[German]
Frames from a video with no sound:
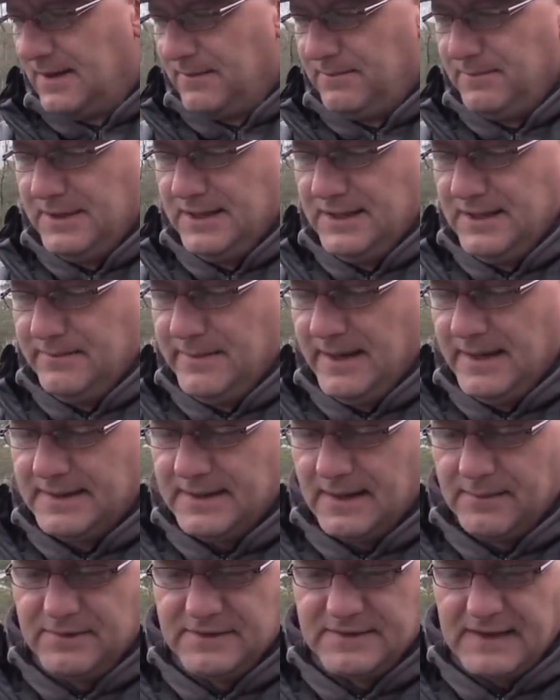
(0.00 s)

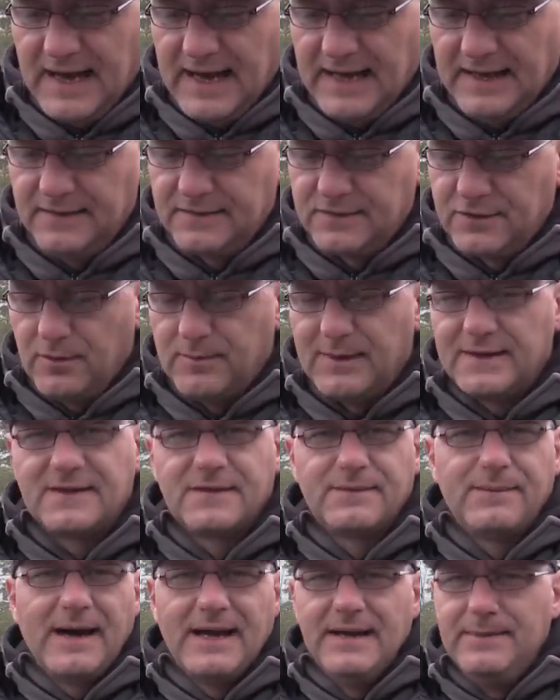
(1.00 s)
mm bis
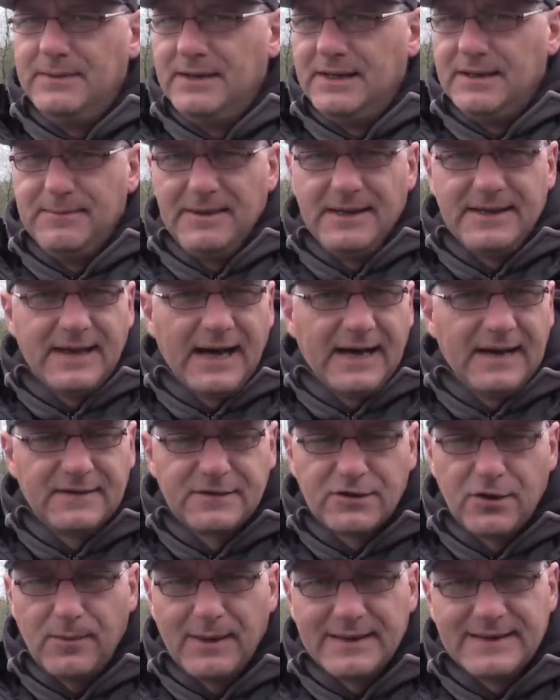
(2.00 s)
1,2 mm,
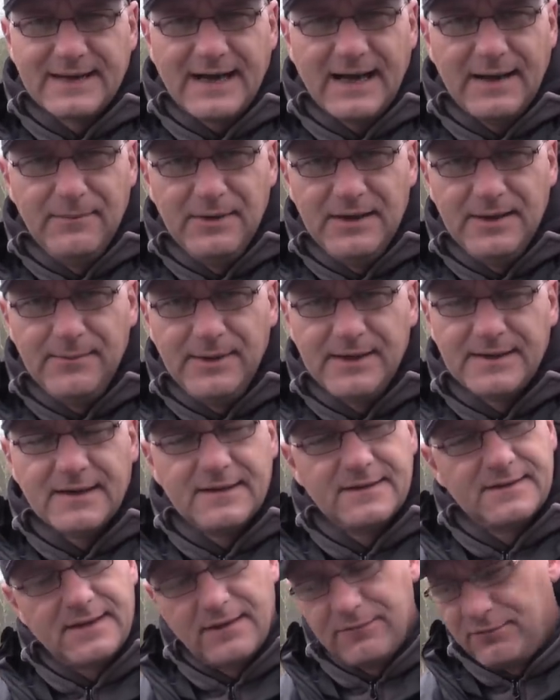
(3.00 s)
1,3 mm
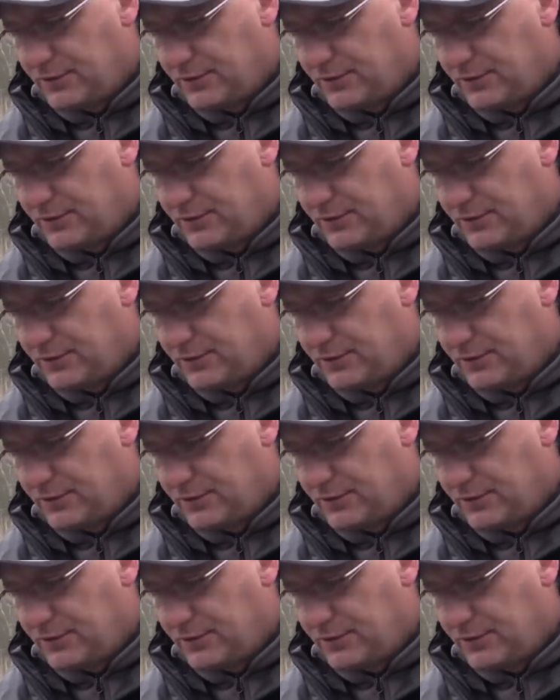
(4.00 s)
ist da